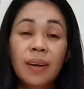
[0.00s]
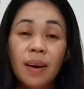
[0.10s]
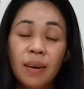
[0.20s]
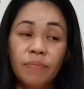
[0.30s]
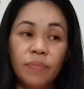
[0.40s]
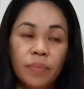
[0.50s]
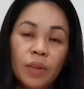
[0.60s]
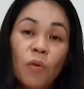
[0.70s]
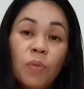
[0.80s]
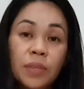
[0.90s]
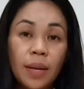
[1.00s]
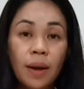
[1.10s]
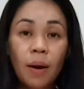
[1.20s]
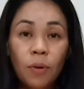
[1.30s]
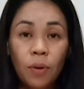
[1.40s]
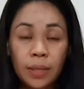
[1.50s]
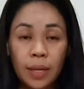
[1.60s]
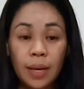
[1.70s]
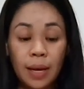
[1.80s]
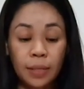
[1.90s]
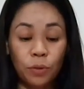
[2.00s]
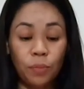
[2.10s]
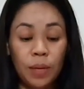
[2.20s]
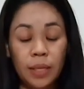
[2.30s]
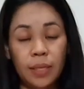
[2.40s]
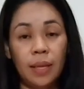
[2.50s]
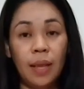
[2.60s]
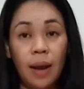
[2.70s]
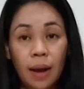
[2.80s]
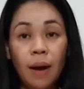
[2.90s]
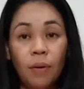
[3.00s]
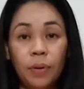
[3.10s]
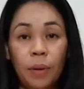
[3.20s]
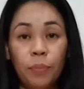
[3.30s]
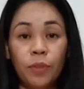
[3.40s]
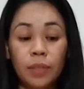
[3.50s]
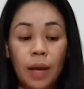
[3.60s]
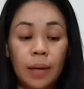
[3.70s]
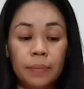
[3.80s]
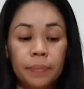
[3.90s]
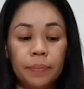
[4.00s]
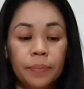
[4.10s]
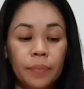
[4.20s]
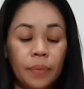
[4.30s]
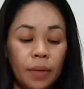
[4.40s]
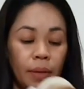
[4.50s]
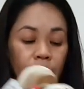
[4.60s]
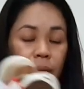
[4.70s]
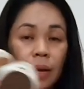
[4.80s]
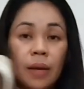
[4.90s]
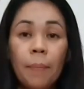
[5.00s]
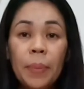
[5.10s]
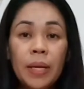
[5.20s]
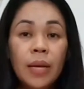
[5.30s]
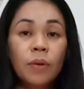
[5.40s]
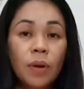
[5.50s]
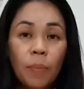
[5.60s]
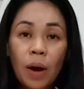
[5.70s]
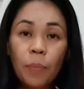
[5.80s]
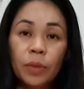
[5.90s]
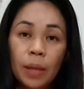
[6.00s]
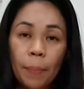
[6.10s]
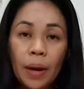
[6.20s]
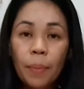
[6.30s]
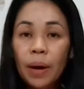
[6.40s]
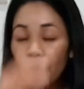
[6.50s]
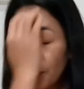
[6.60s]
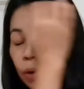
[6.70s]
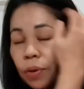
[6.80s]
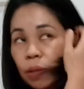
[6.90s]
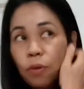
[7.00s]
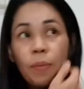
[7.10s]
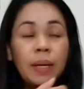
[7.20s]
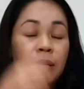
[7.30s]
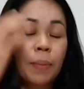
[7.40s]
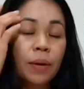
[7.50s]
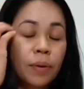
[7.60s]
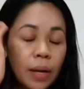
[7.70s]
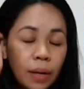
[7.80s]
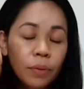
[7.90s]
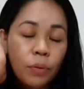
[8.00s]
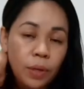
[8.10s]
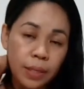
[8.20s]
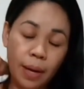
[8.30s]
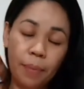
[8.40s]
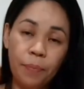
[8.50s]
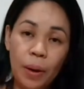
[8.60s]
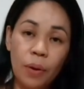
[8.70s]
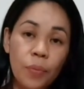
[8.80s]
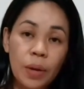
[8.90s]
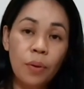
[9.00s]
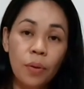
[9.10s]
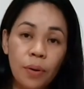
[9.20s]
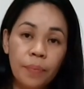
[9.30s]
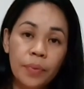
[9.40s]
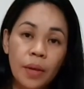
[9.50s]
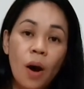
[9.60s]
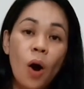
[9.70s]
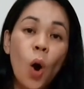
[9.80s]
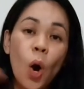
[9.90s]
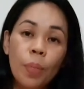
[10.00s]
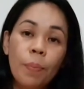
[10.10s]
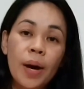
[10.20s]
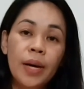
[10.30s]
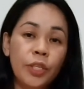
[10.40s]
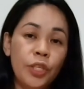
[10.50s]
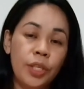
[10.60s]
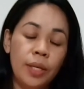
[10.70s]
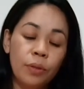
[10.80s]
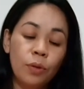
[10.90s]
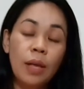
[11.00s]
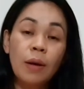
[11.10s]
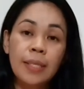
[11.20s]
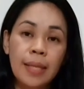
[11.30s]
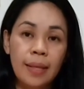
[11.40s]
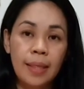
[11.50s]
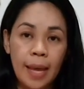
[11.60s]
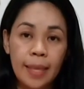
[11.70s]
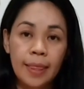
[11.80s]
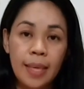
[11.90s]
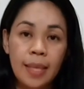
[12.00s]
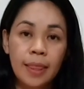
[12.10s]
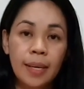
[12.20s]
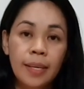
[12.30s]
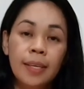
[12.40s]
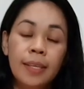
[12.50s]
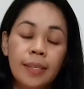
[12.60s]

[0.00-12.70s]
Kasi nga, naubusan na ako kasi last 2 minutes na talaga ako nagpunta. Talagang pinilit ko lang makapunta para maiuwi ko na to, maisabay ko na rin to sa pag-uwi ko on March 2019